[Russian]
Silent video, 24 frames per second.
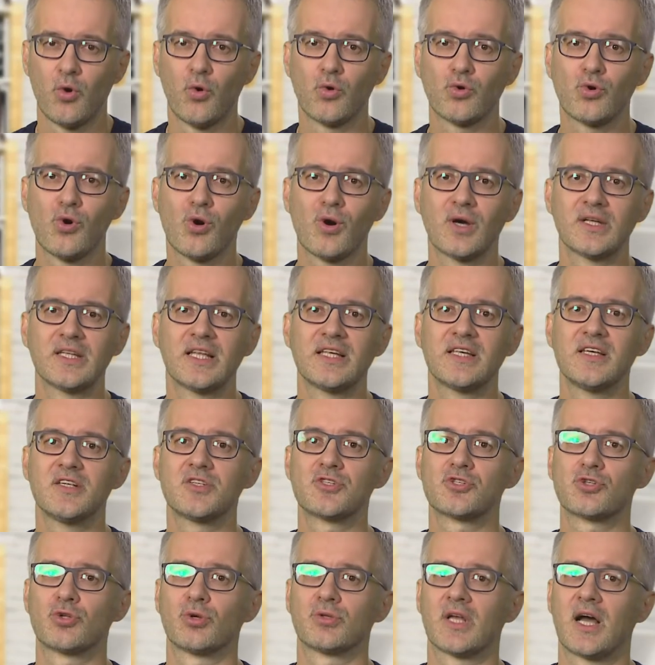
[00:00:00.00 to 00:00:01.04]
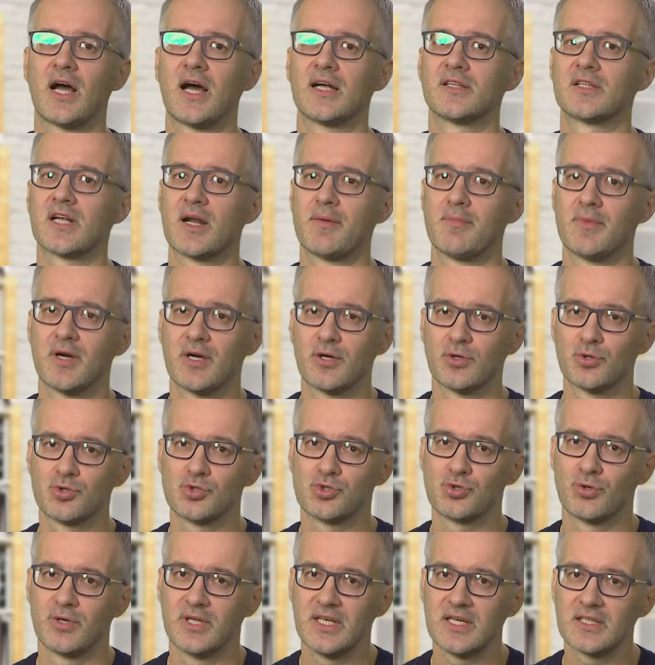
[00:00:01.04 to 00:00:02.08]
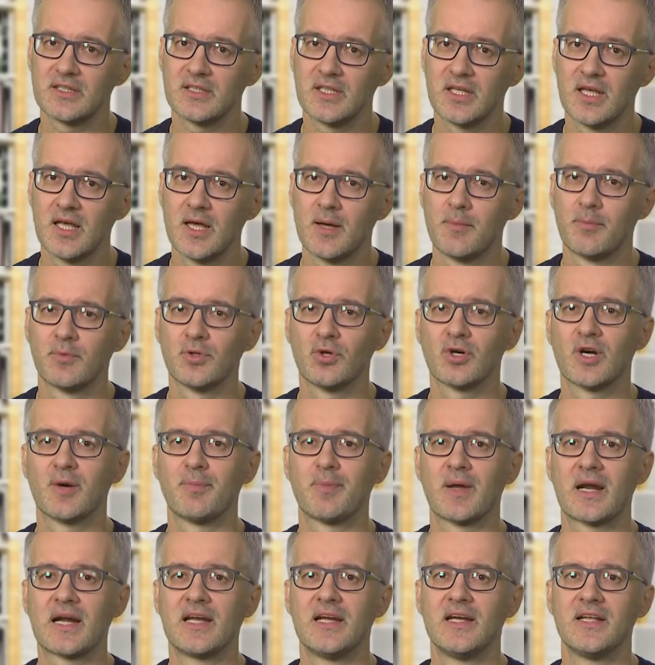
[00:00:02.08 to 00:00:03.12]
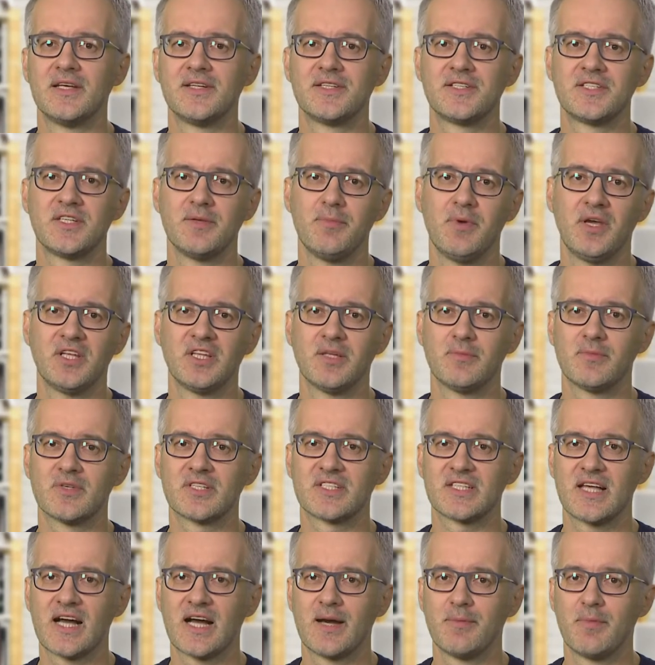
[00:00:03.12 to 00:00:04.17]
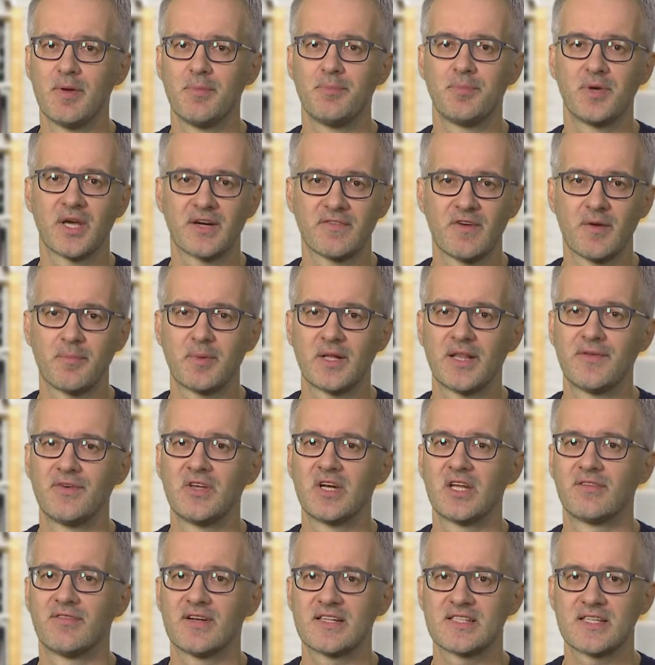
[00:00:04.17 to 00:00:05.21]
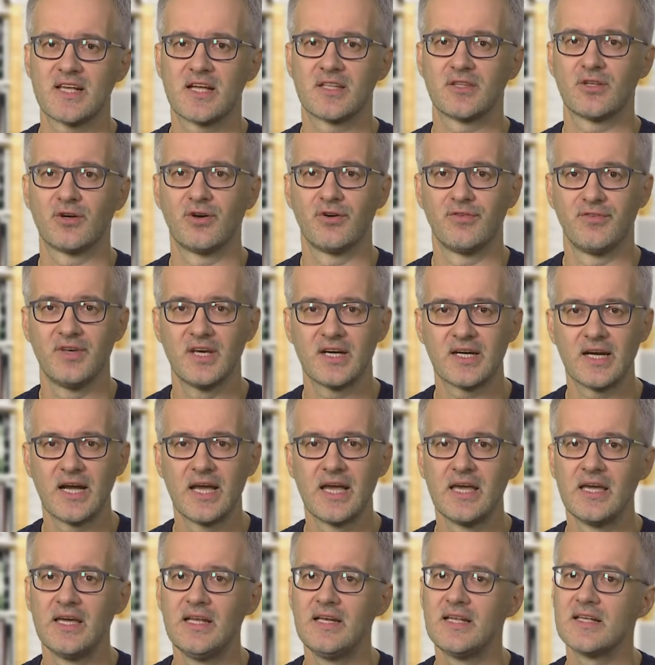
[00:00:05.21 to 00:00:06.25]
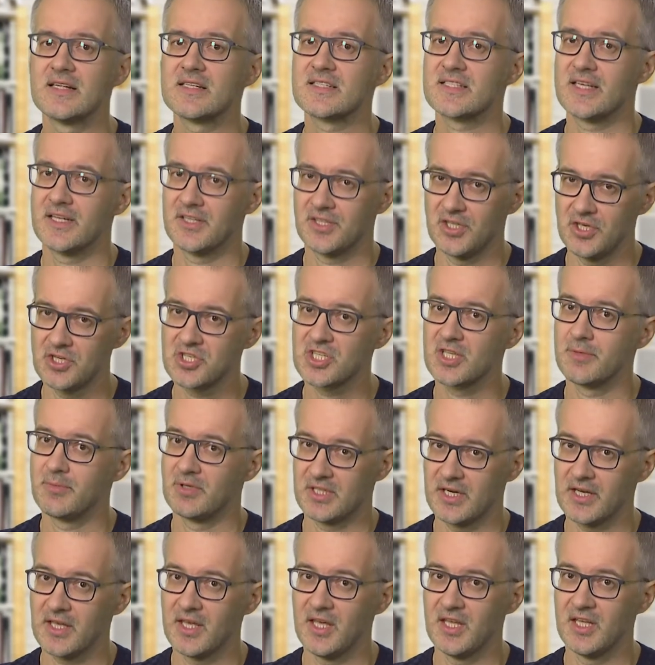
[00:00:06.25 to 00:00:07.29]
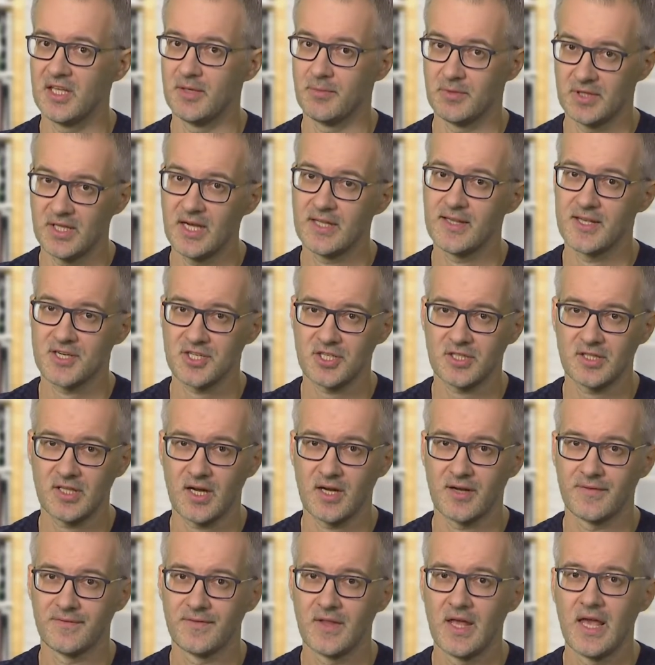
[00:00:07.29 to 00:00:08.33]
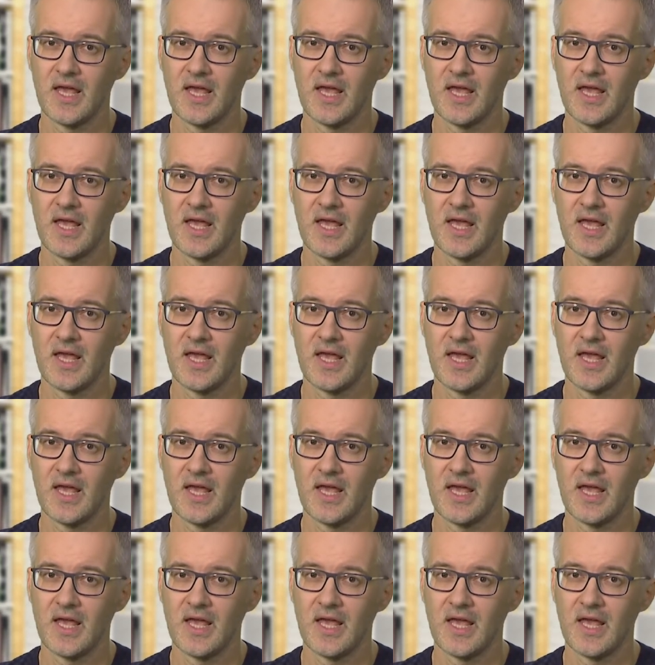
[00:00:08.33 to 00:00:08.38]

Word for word: У Кокона есть что-то от Ромео и Джульетты, много параллелей с семейными сагами первой половины 20 века или с античными трагедиями, да, даже так.